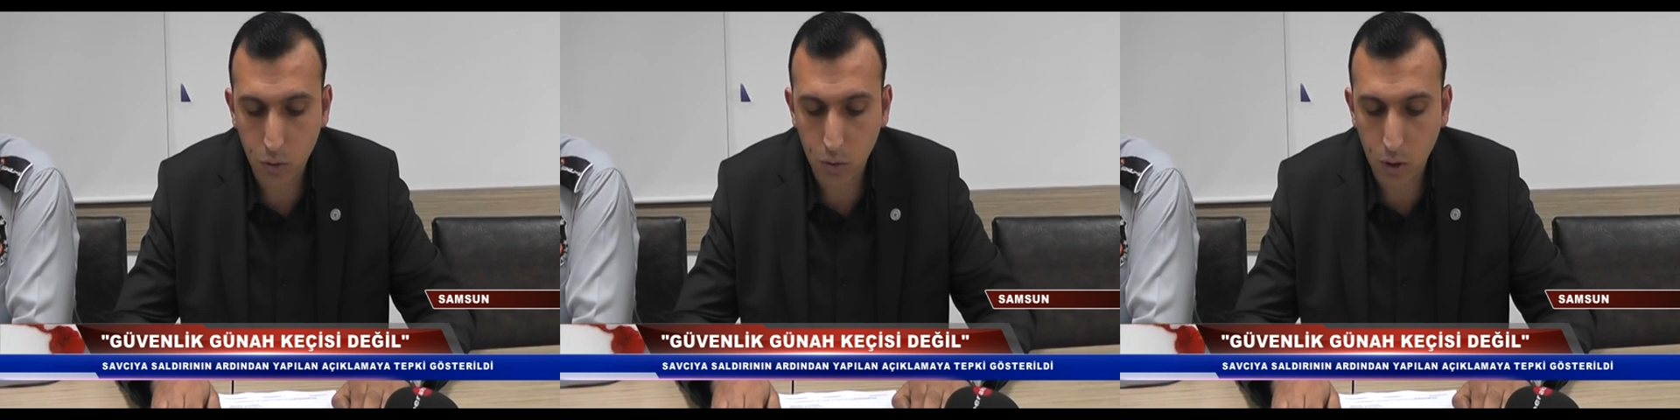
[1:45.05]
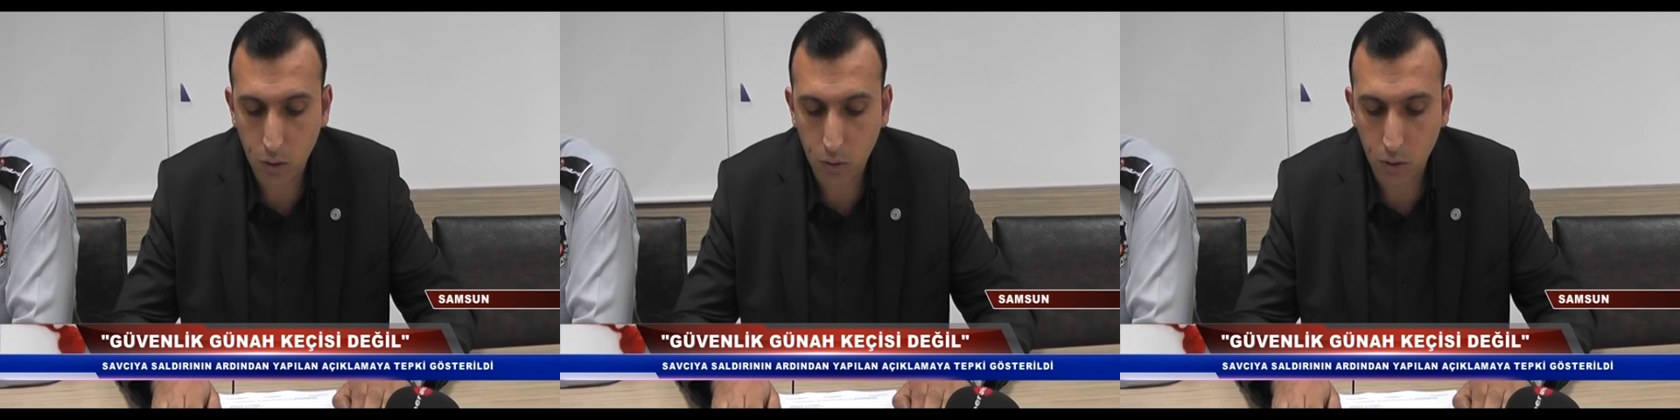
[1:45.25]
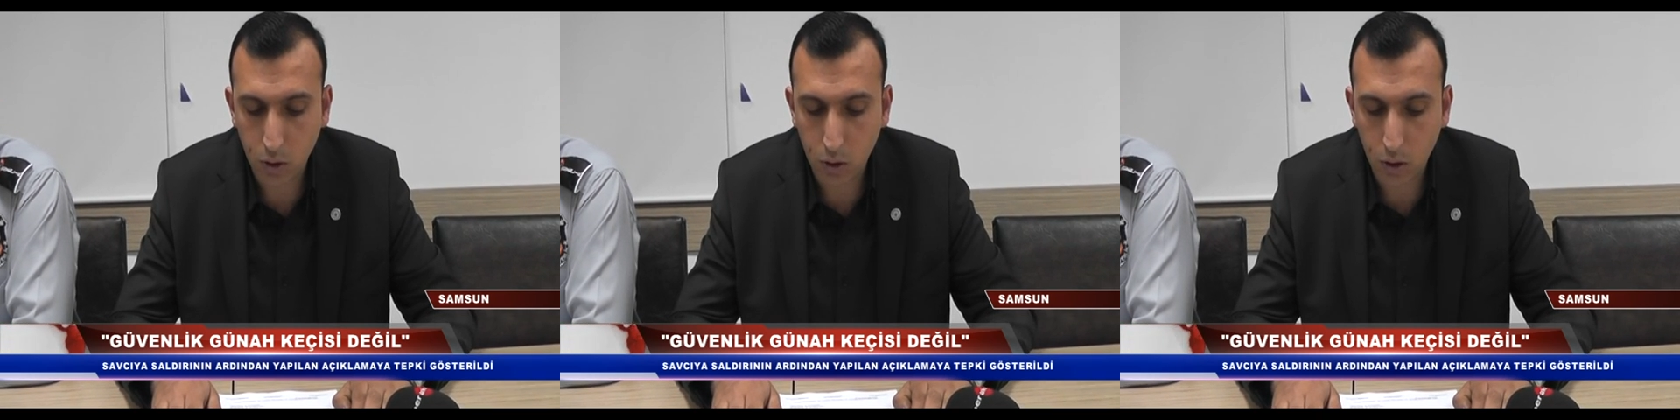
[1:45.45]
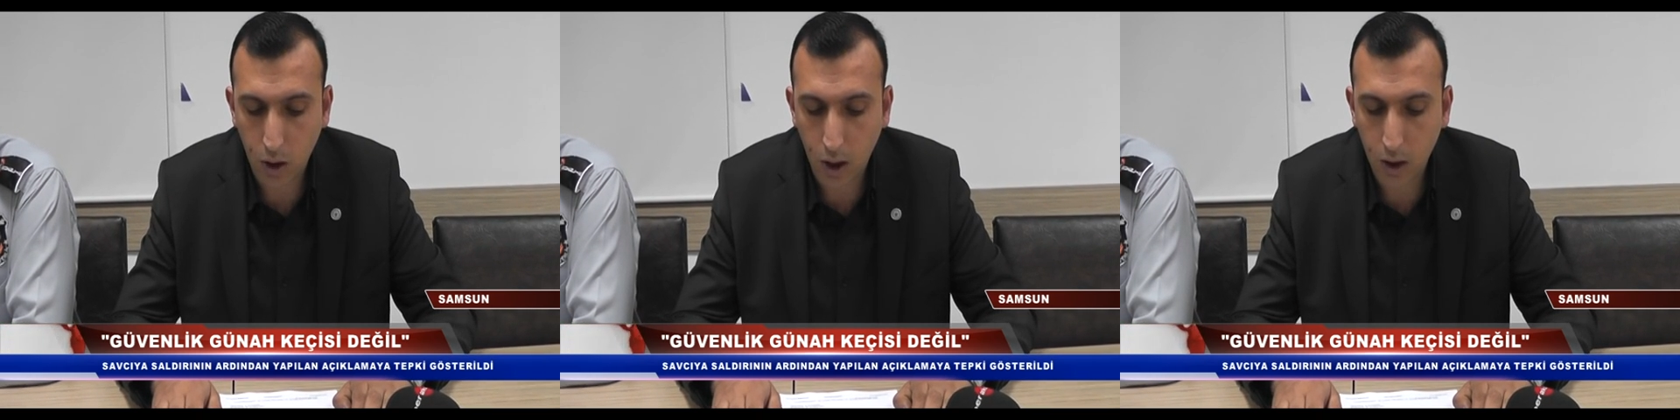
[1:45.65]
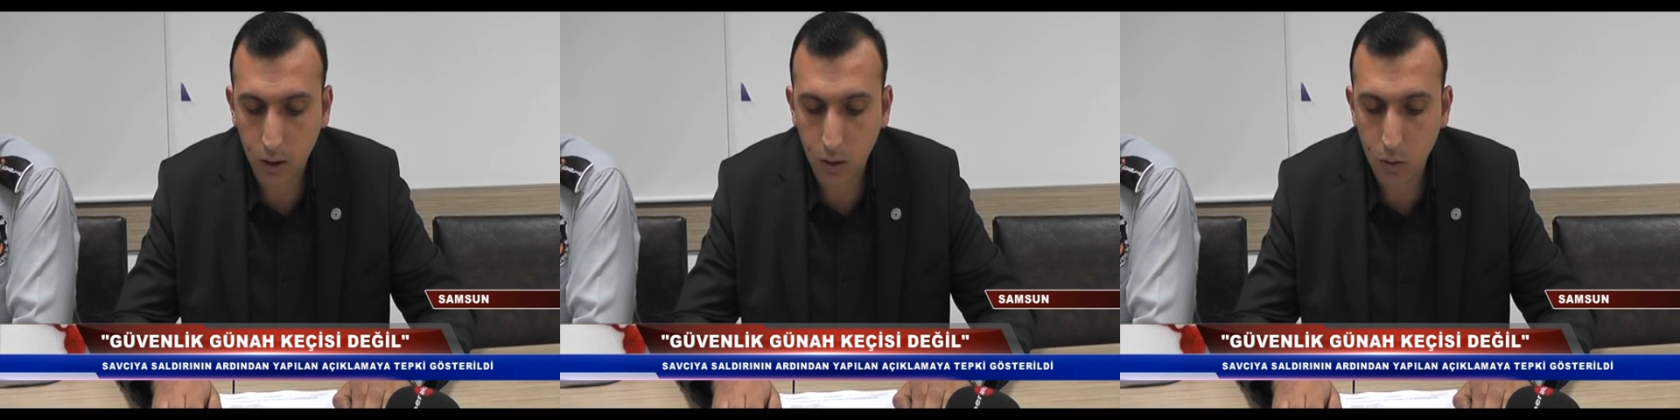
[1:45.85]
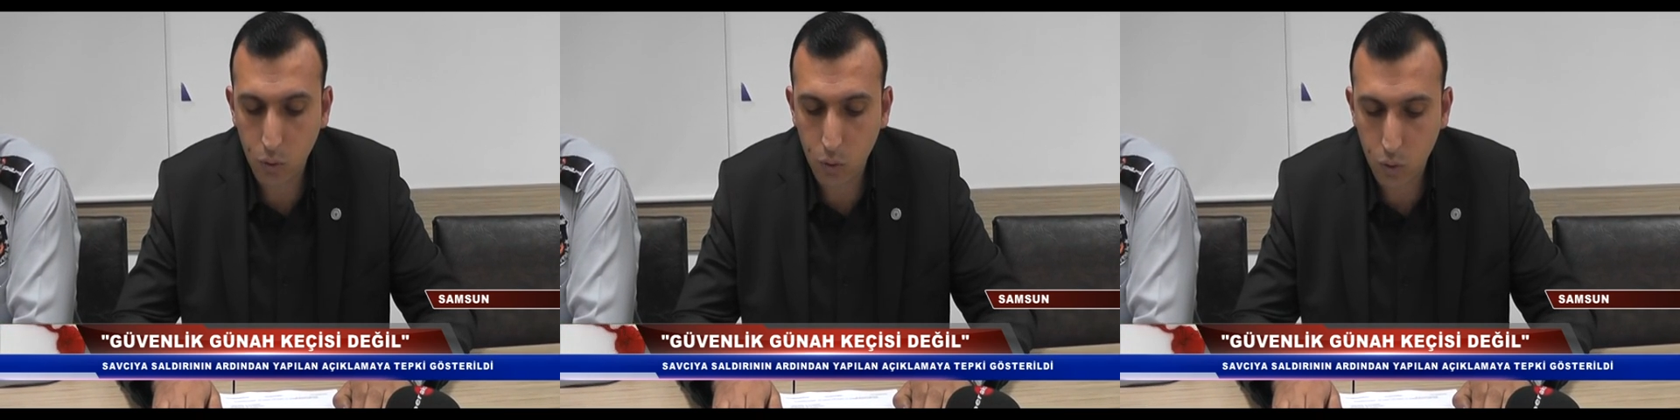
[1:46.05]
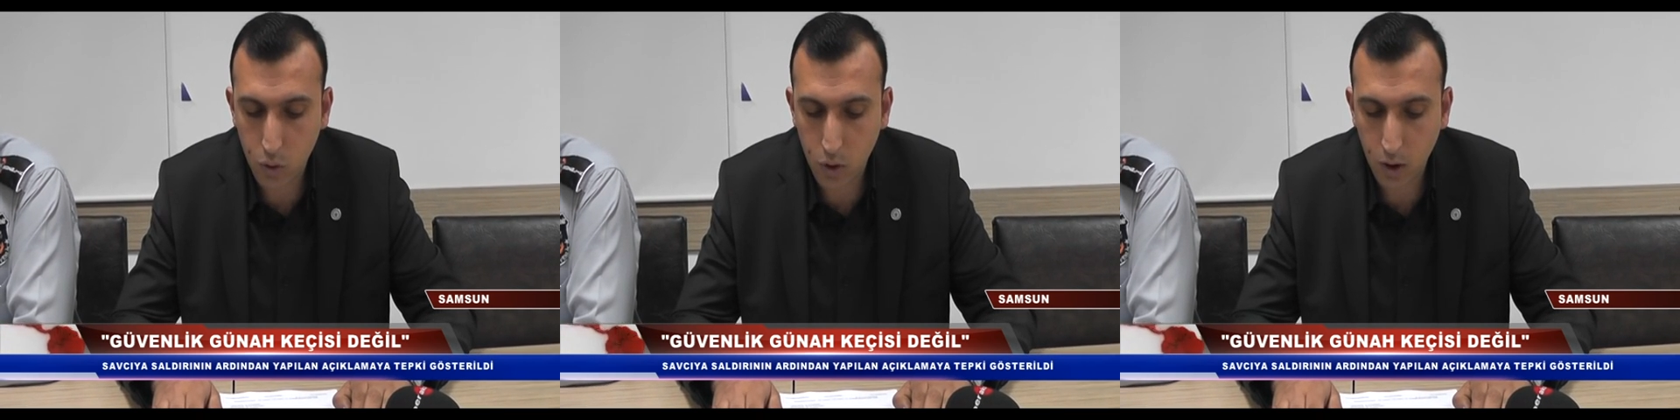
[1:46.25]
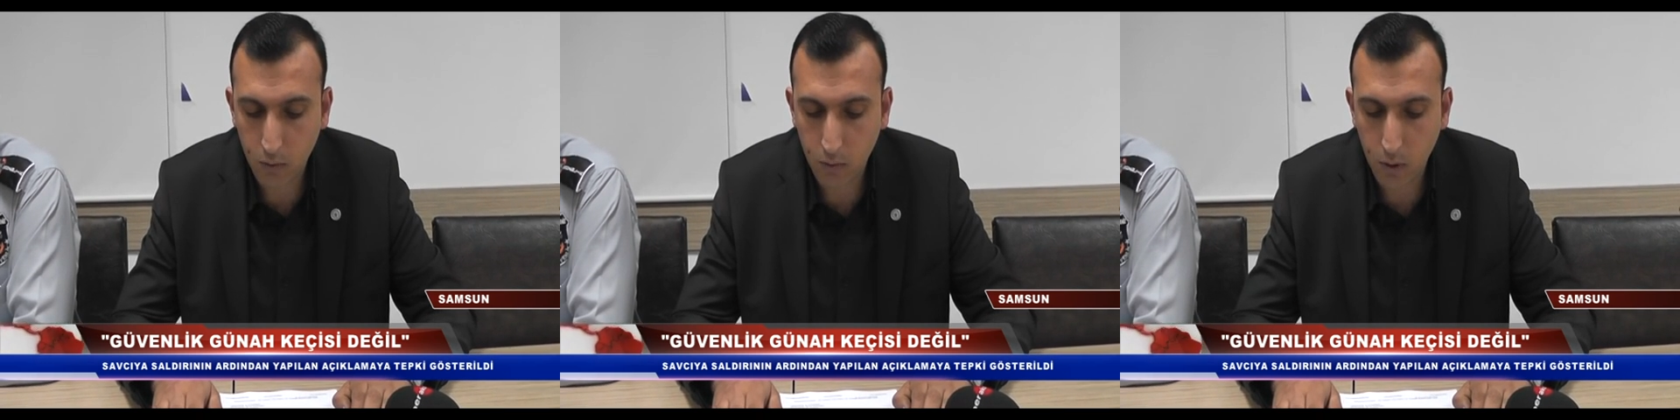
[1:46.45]
güvenlik görevlerinin aldığı
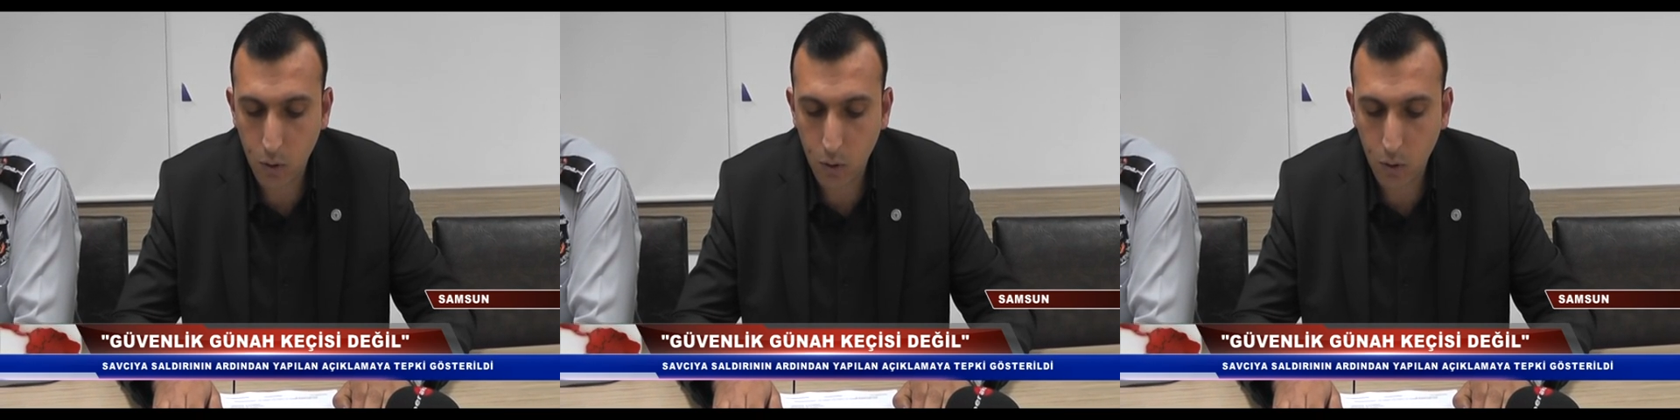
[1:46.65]
ücret